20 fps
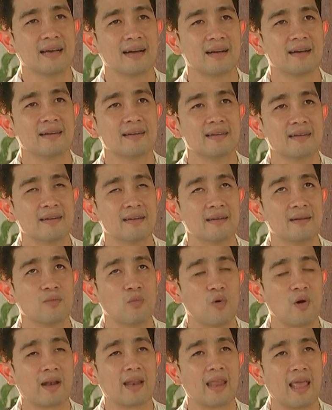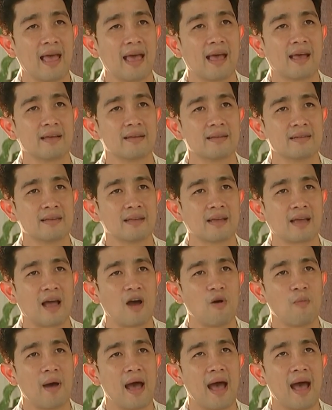เรื่องพวกนี้ฮะ
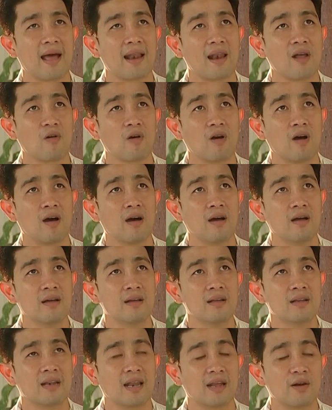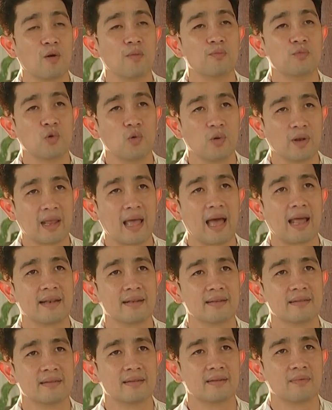เข้ามาเราก็ระดมทุนกัน
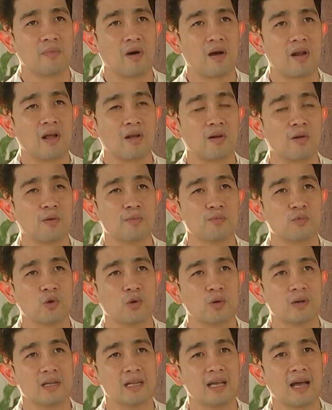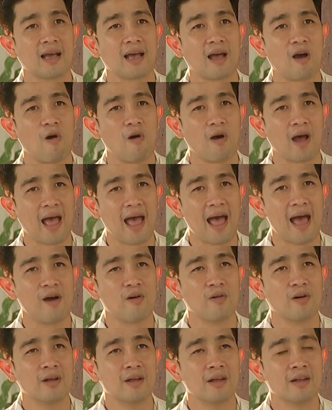พอเราระดมทุนเรื่องขอข้าว
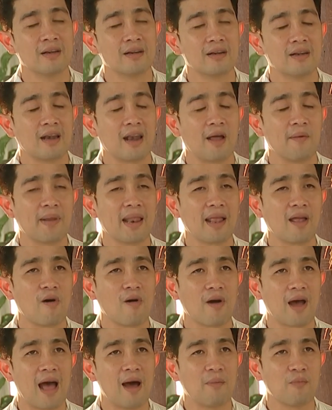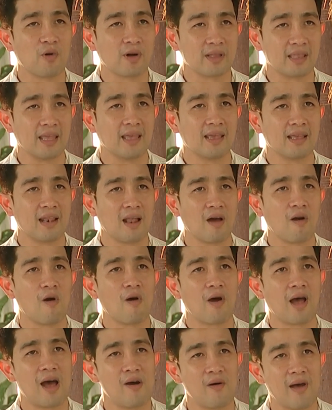เราไม่ได้ขอข้าวปกติ เราขอ
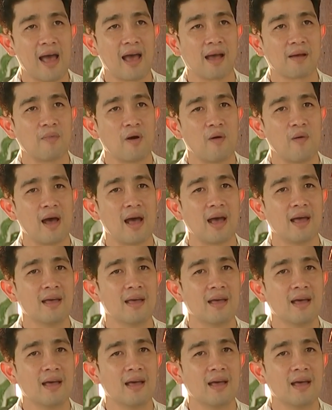ข้าวหัก เพราะว่า